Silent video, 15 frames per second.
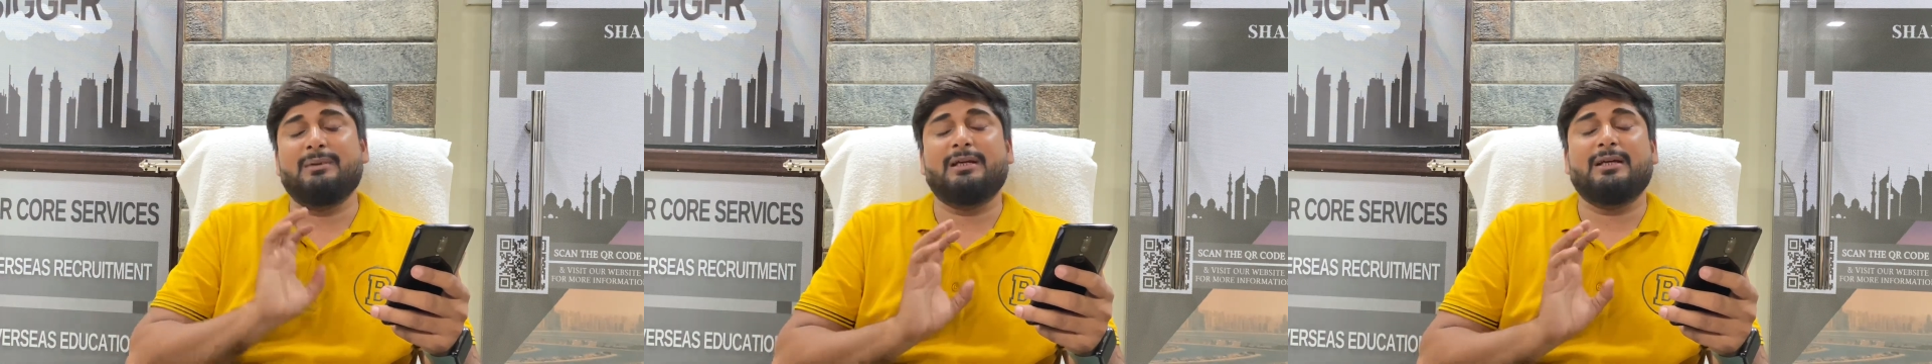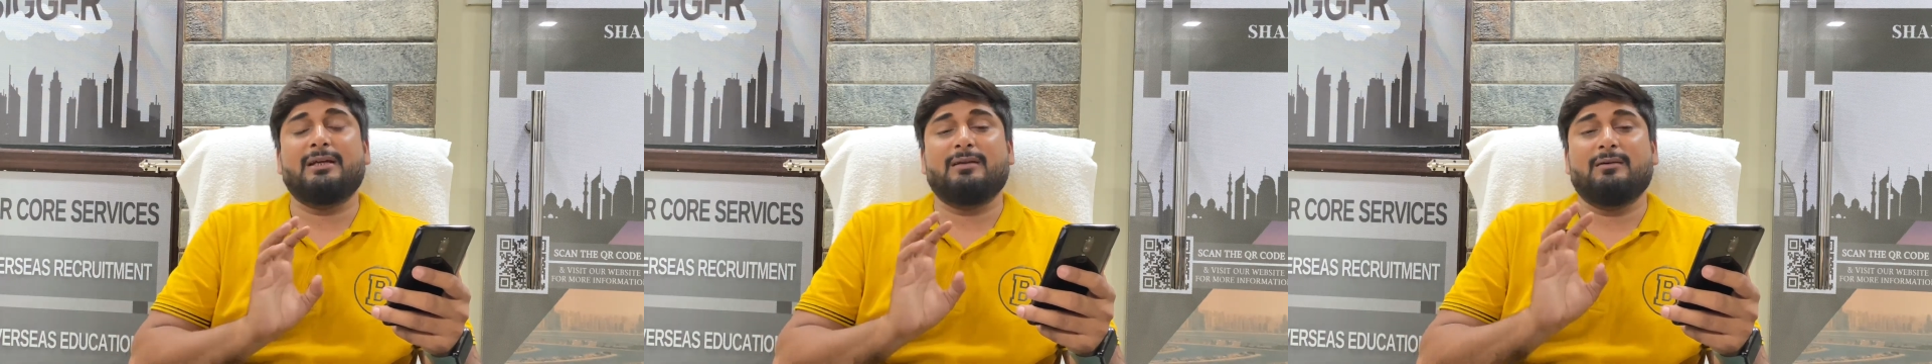
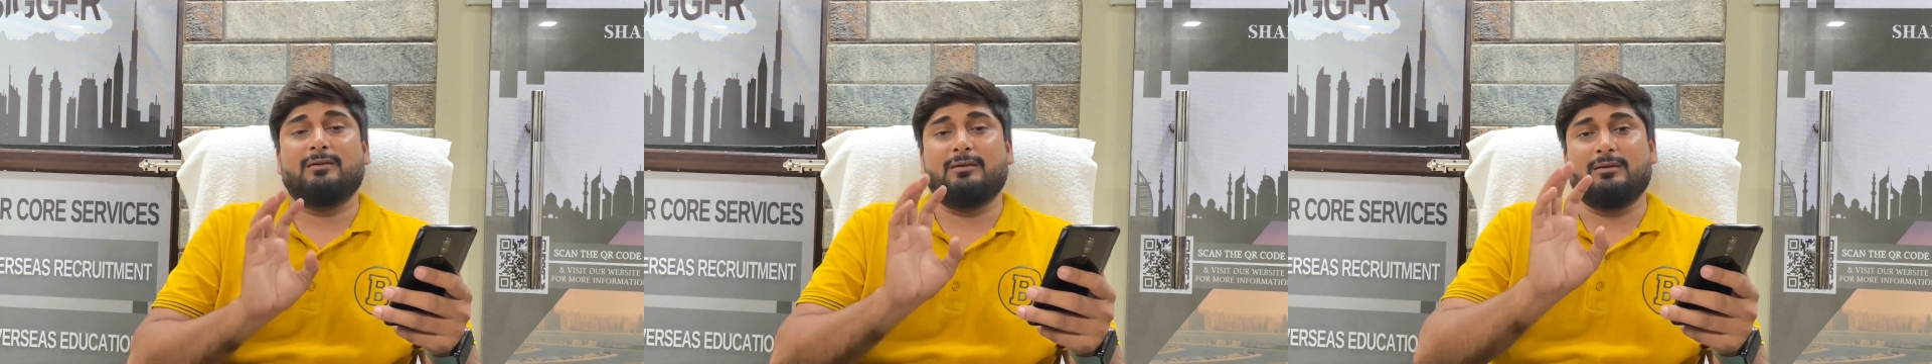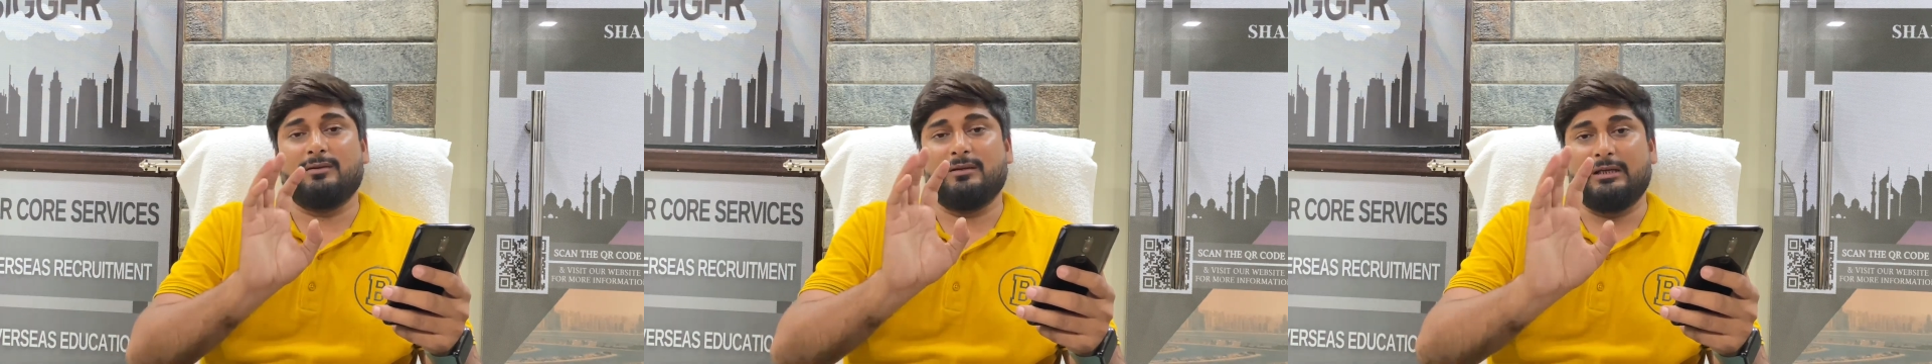
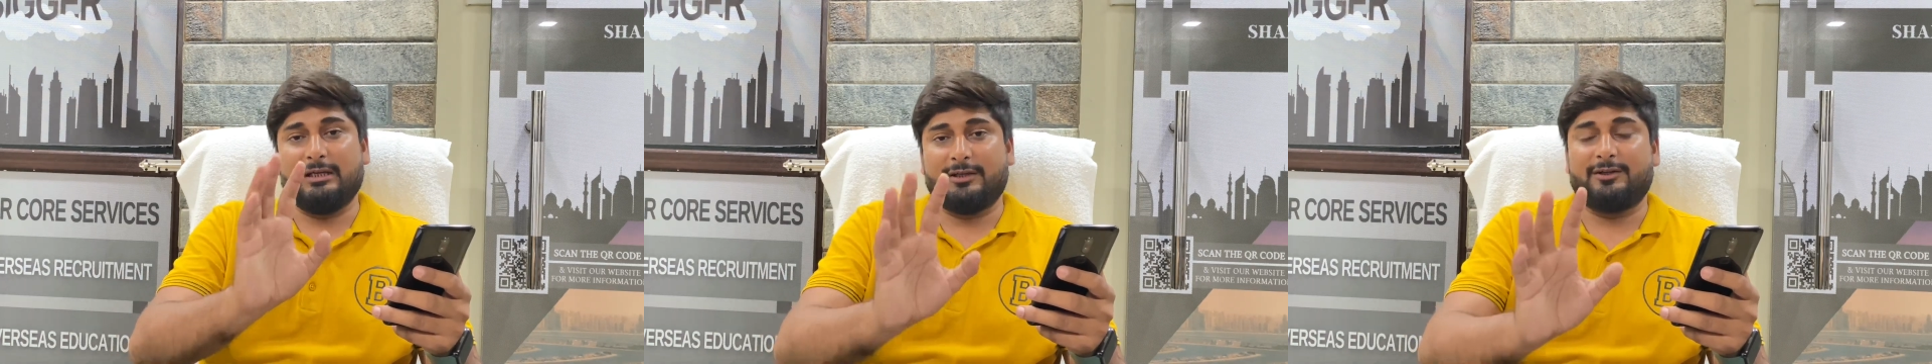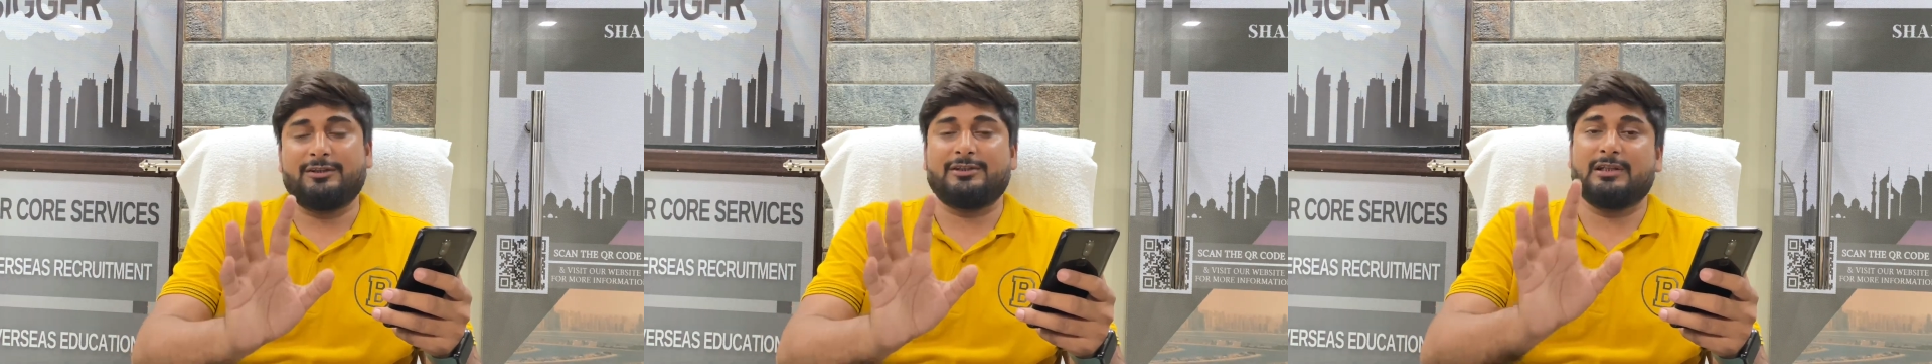
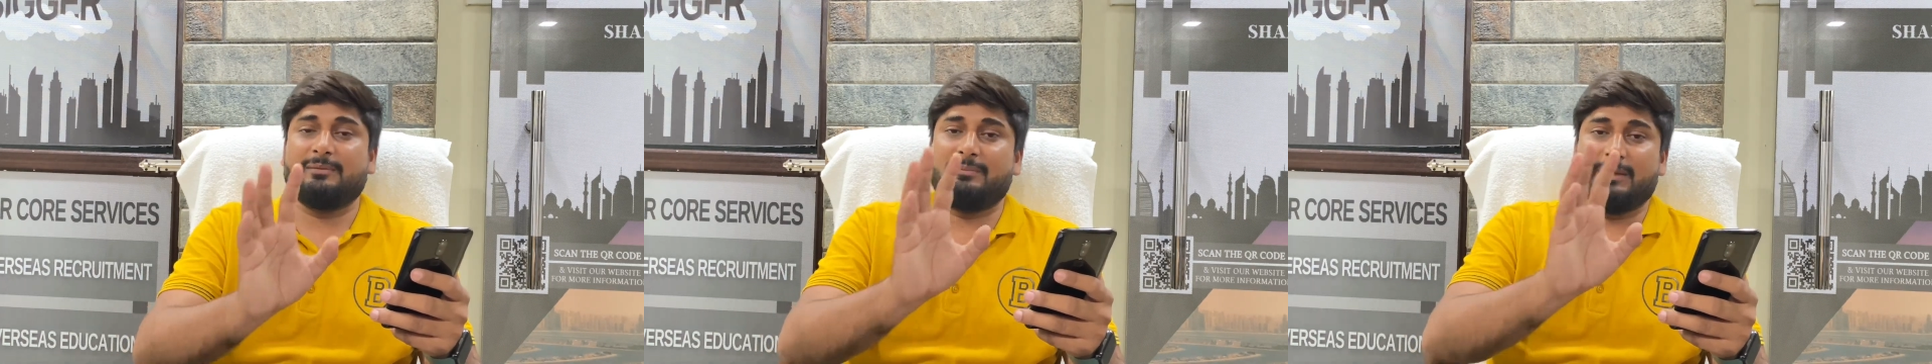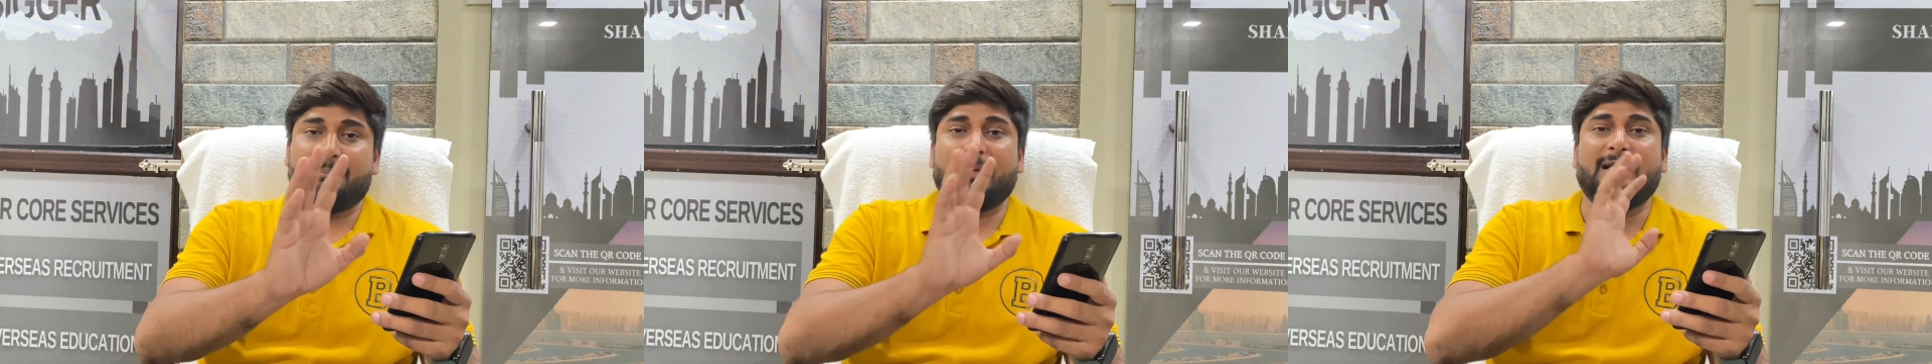इलेक्ट्रिशियन में
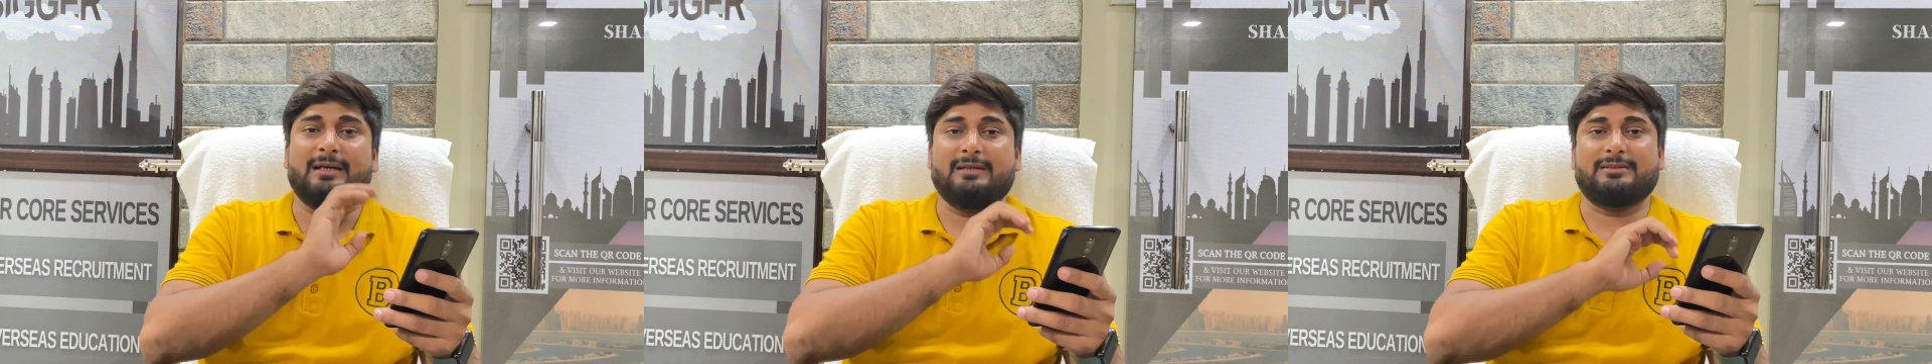अप्लाई कर